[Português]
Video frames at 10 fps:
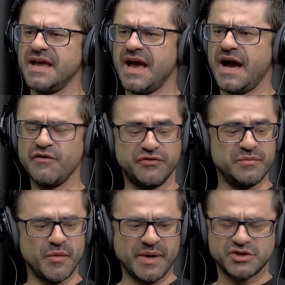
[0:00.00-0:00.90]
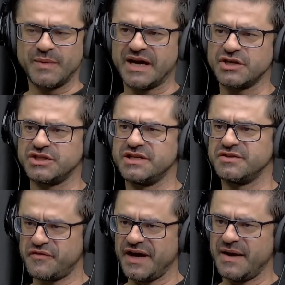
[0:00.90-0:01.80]
Aí eu fui, meu pai tinha uma caixinha de
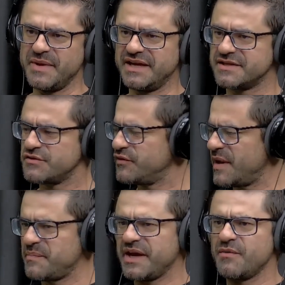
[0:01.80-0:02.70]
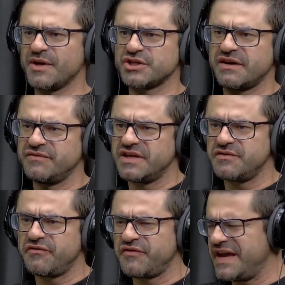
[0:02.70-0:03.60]
ferramentas, eu fui lá, peguei uma chavinha de
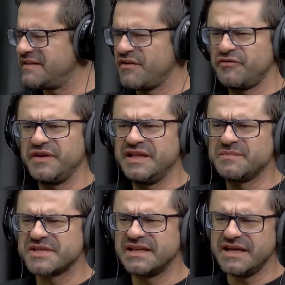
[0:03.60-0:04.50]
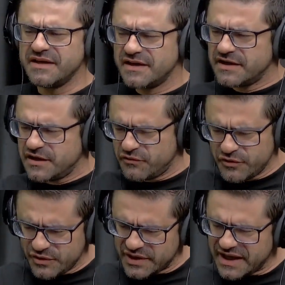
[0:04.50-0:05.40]
fenda, Philips ali, e
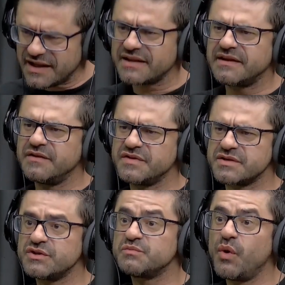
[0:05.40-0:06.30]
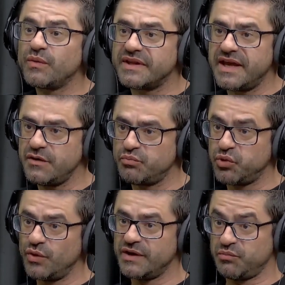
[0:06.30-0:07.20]
fui olhar lá a televisão, desmontei o
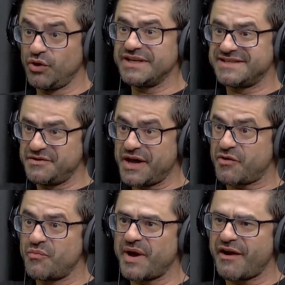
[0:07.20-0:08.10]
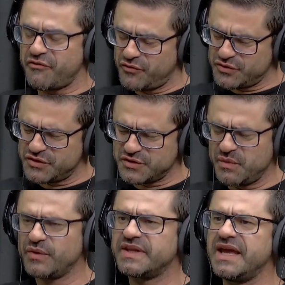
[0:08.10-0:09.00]
plug. O plugzinho era com parafuso, eu
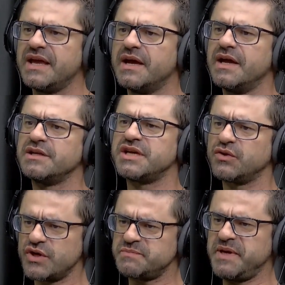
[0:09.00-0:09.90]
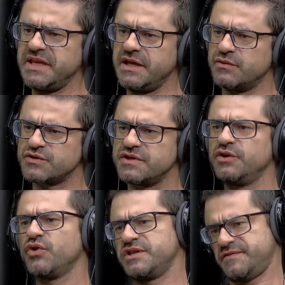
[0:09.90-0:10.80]
desmontei. Tinha dois pininhos e
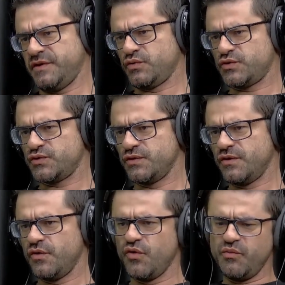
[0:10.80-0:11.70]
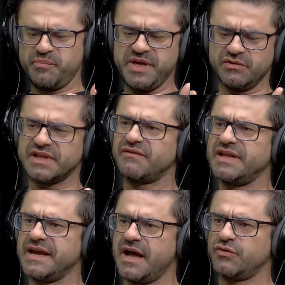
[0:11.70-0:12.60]
dois fios. Um pino estava
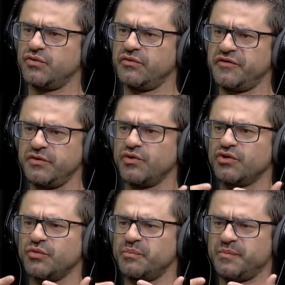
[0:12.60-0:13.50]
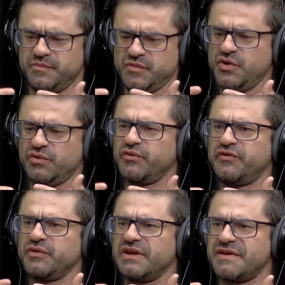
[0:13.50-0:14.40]
ligado num fio e outro, e outro
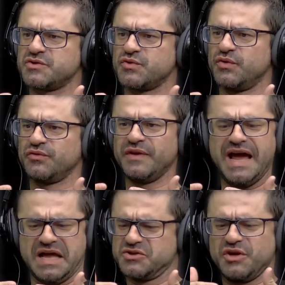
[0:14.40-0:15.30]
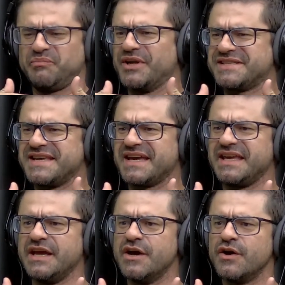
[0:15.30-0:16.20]
fio estava solto. Falei, ah, só pode ser
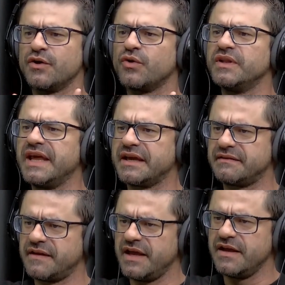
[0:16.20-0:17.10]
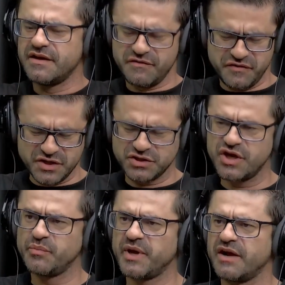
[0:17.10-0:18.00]
aqui. Conectei, fechei
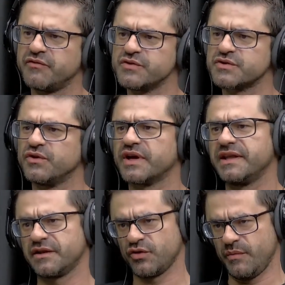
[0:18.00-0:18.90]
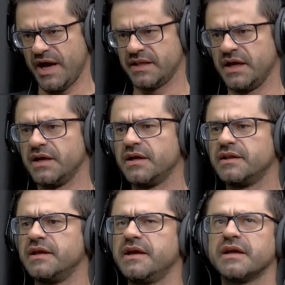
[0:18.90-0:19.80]
o parafuso, coloquei na tomada.
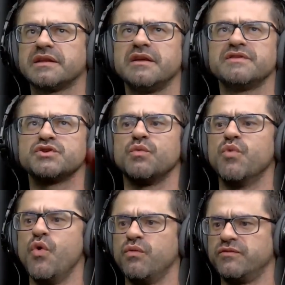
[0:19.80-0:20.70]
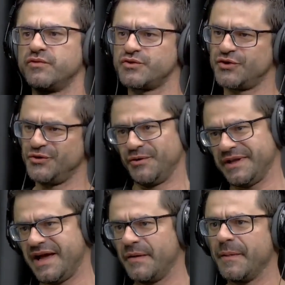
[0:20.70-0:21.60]
Liguei a televisão, Google, uh, funcionou, claro.